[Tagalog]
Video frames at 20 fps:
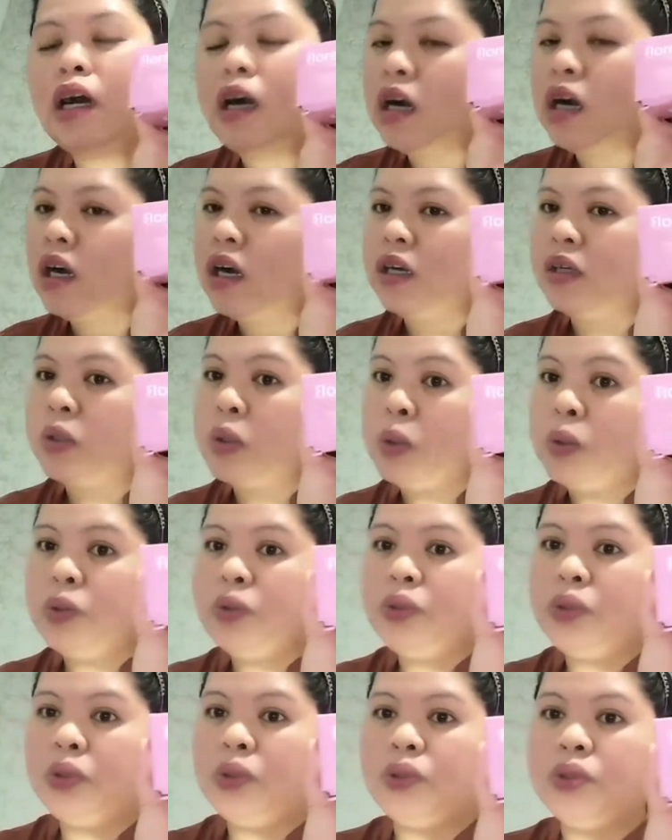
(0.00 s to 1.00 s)
Uh, gold
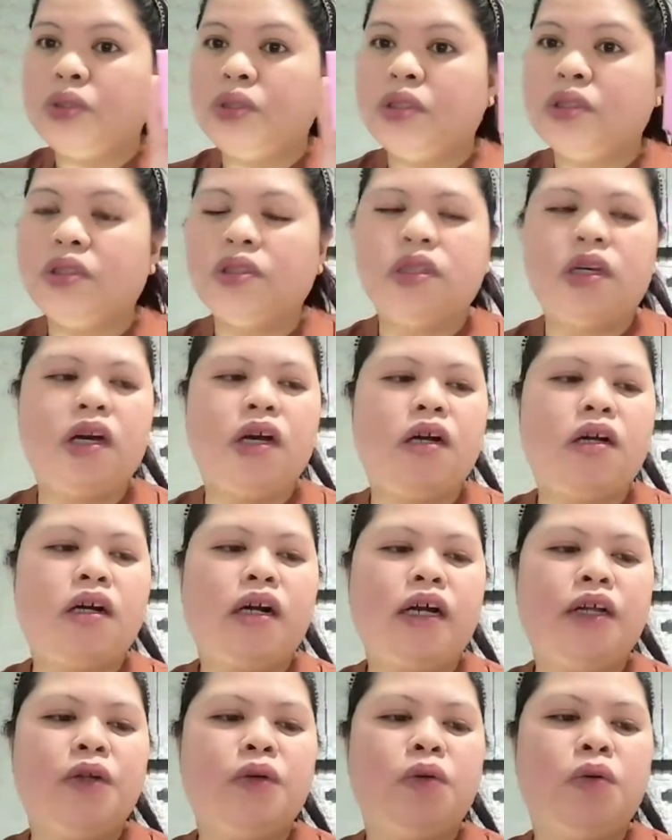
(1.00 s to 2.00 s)
rose ang
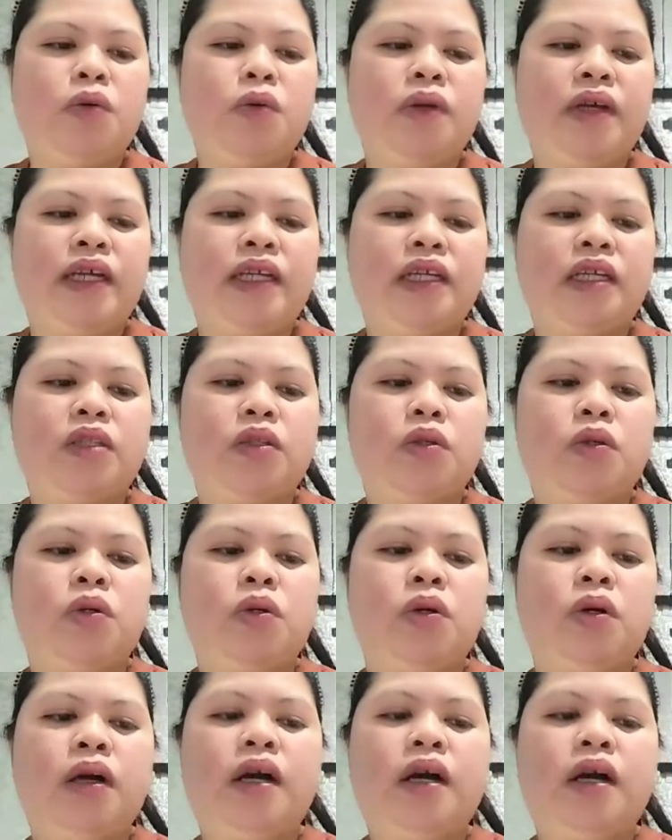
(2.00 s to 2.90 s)
ano kulay nito.